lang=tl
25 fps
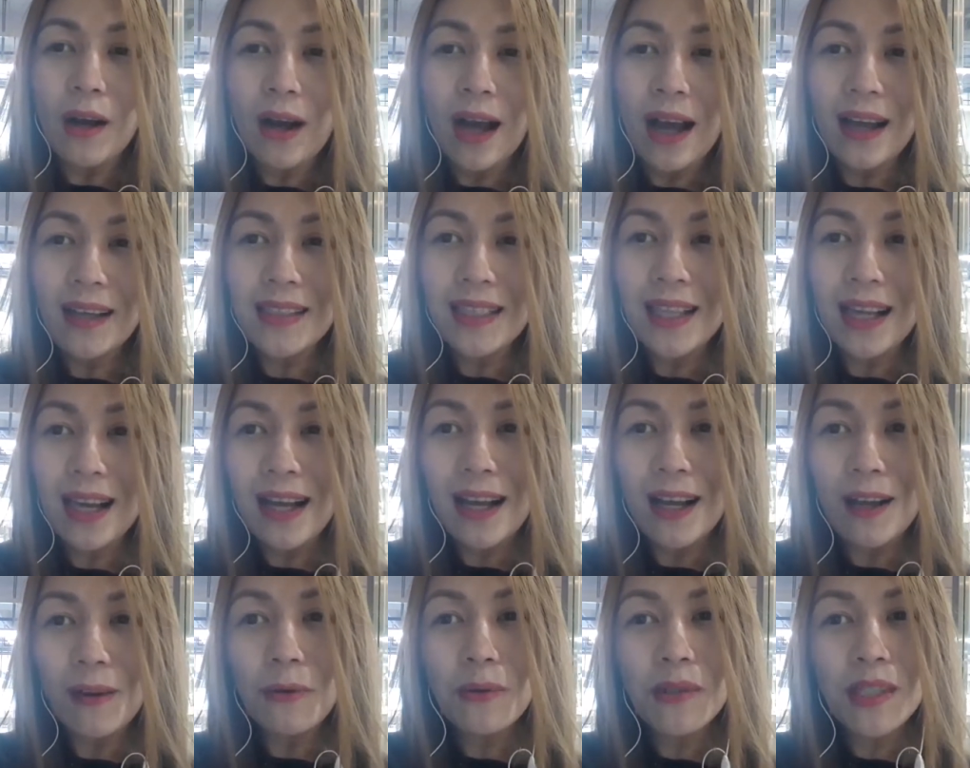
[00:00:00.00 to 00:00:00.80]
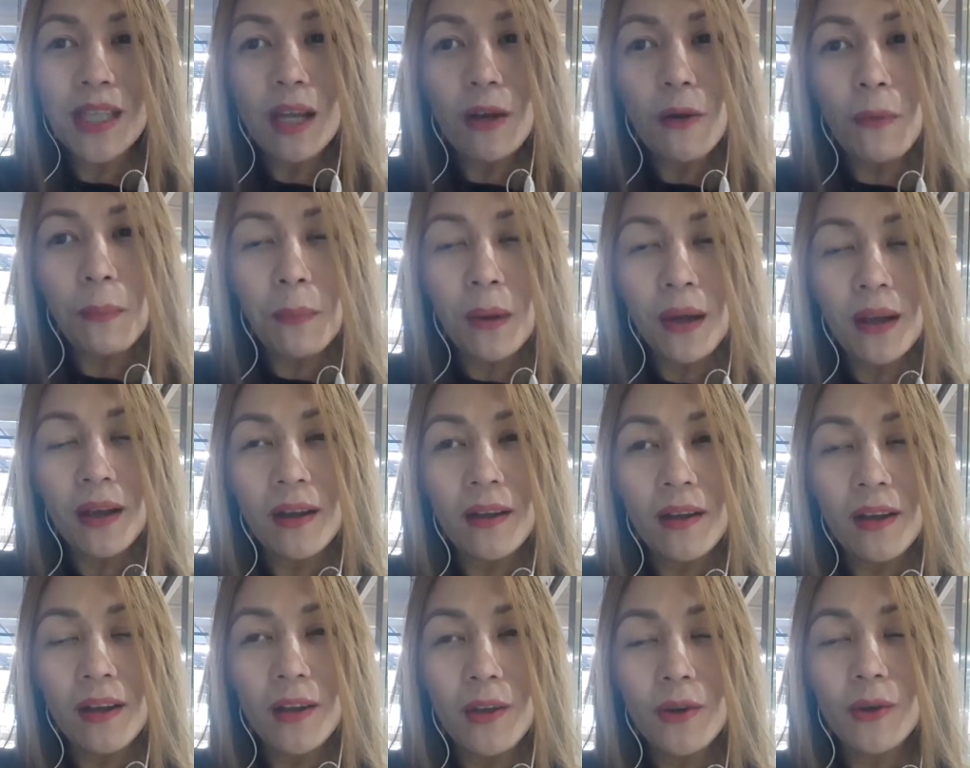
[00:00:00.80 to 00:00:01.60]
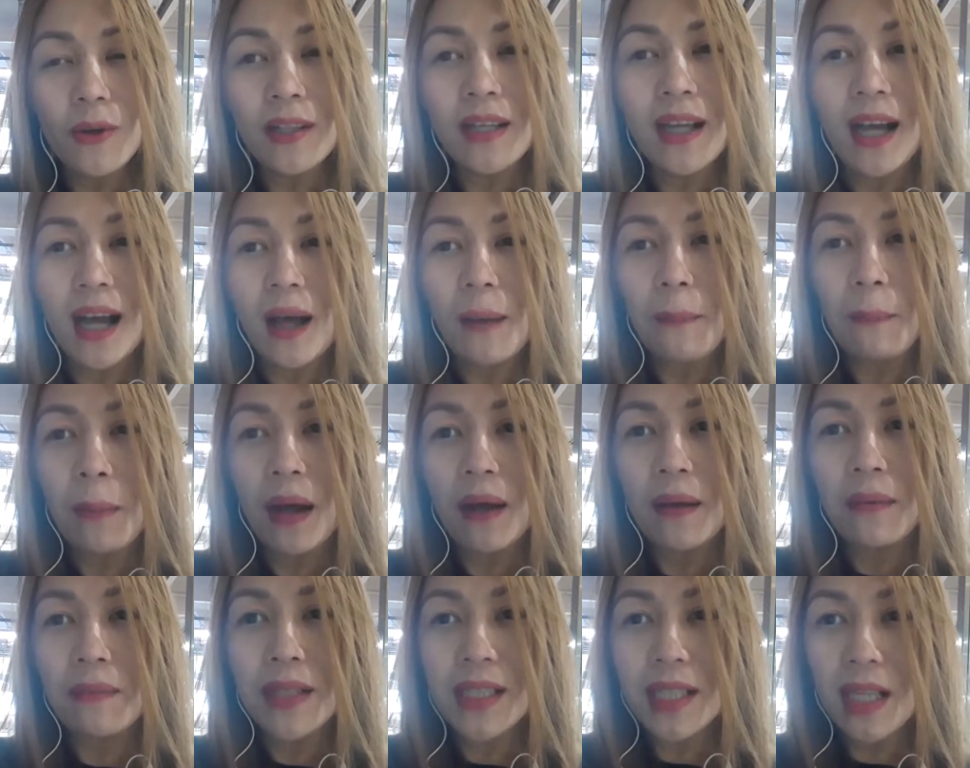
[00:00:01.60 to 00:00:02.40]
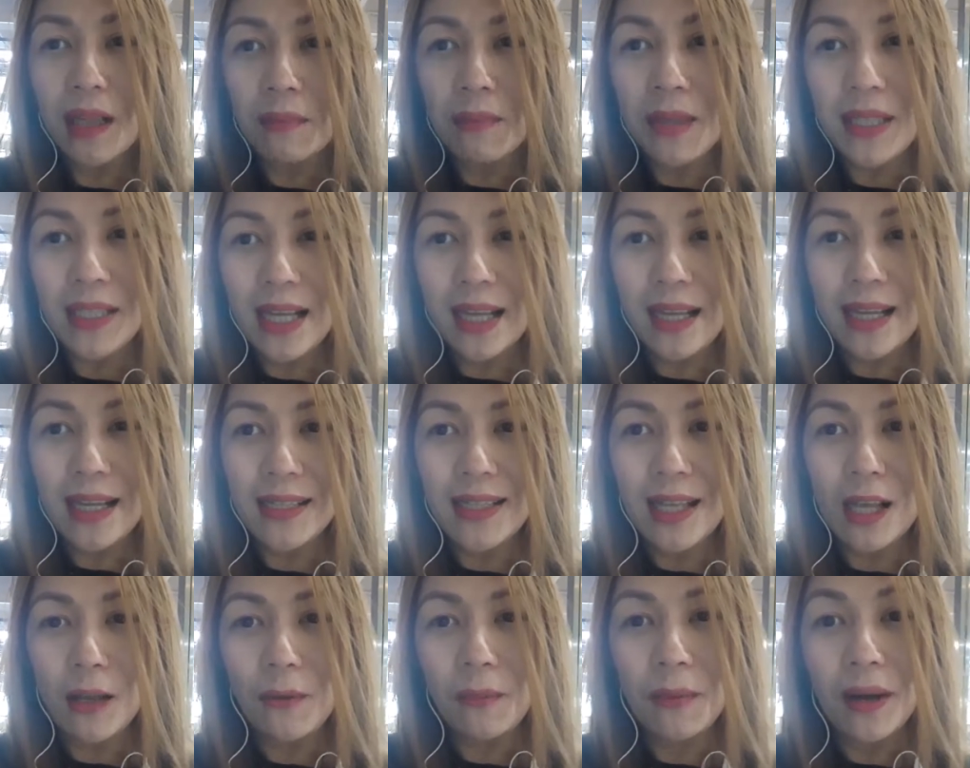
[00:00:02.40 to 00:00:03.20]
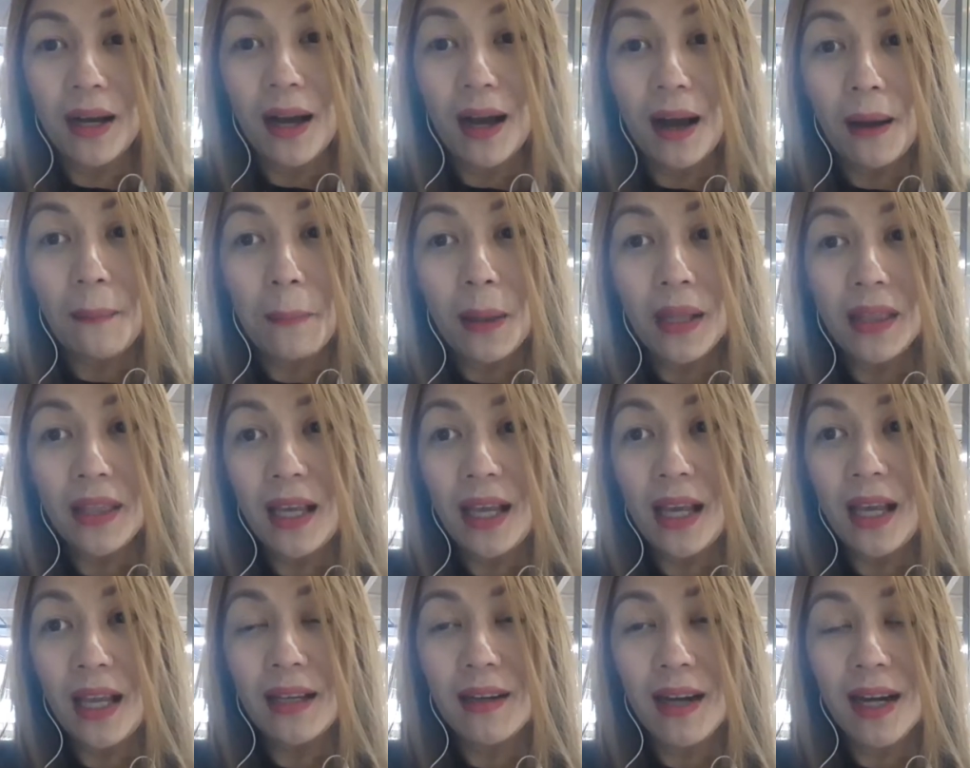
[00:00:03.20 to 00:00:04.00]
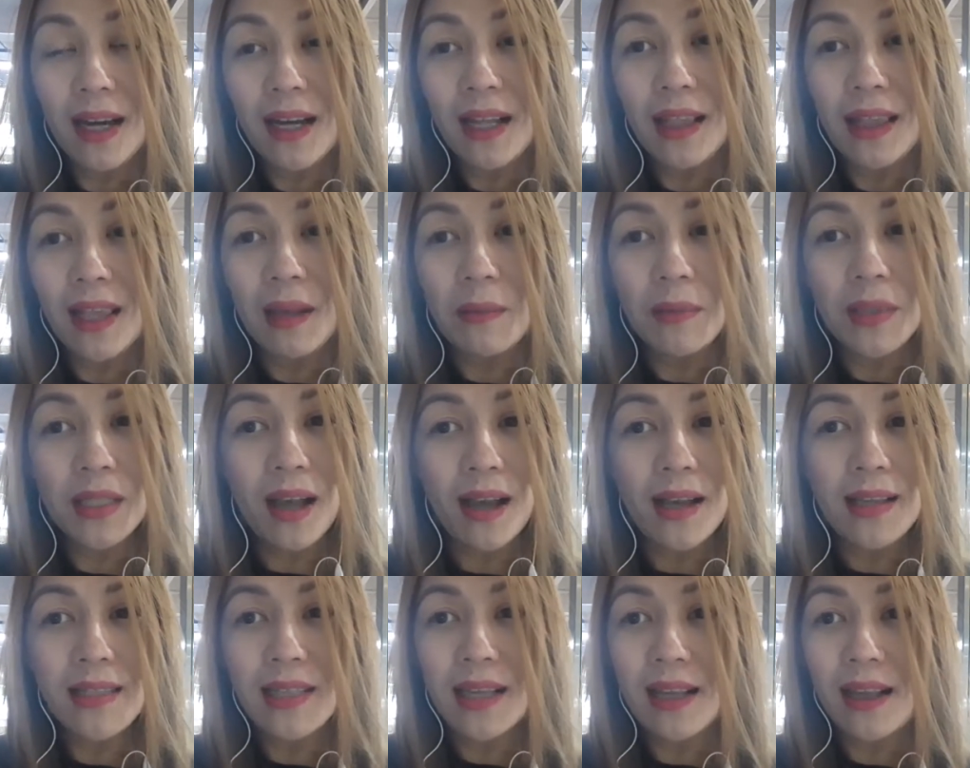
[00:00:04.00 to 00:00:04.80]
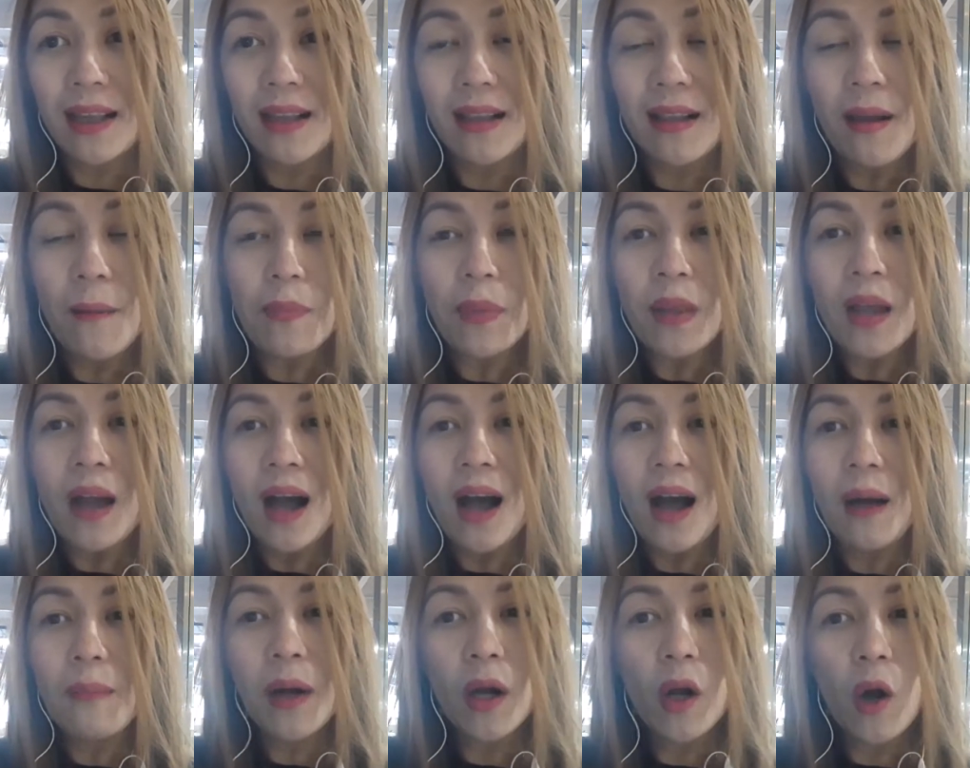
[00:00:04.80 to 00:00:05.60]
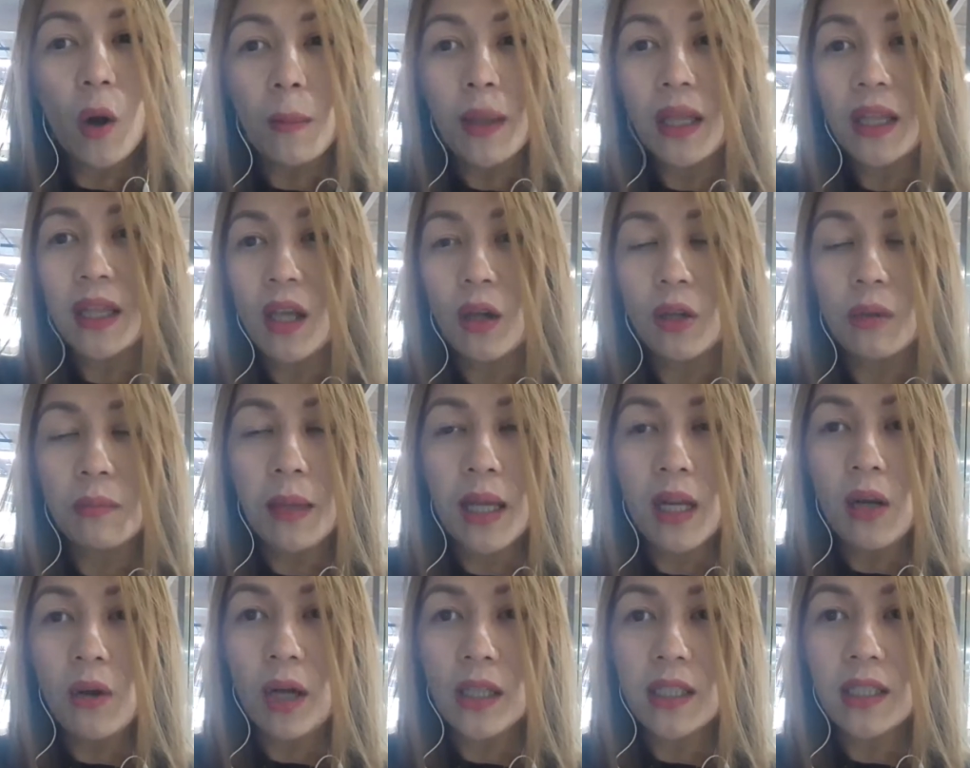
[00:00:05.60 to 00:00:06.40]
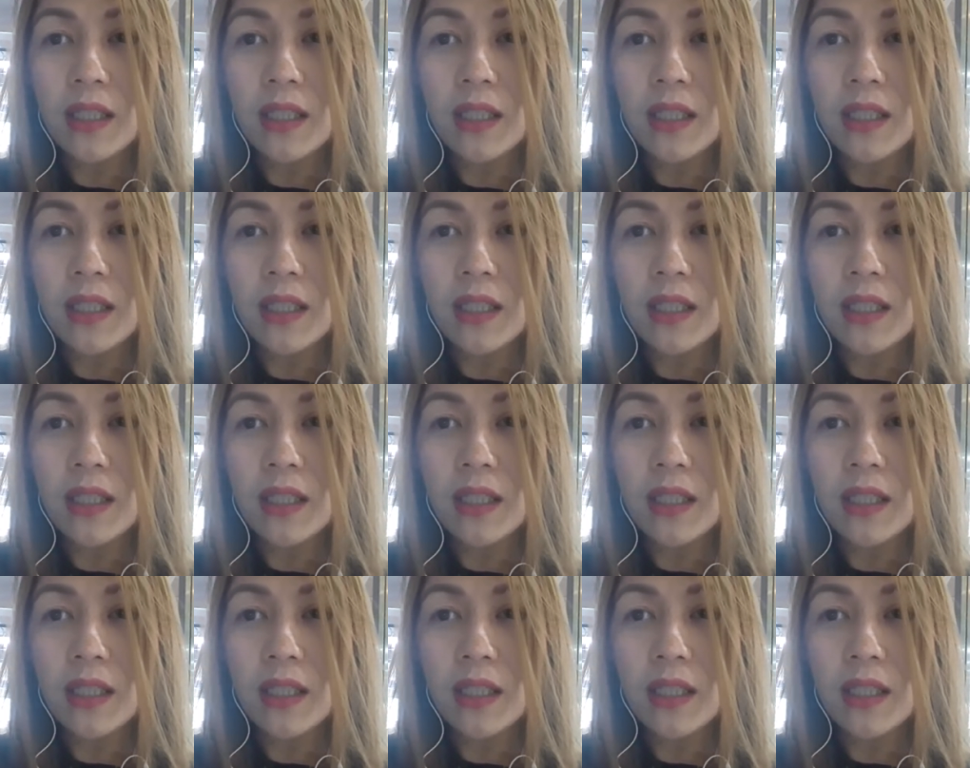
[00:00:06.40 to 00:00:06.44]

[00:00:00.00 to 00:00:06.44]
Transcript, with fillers: At saka kung sino pa yung nakapag-visit visa na sa inyong mga kapatid, relatives, cousin, uh, mag-comment down below.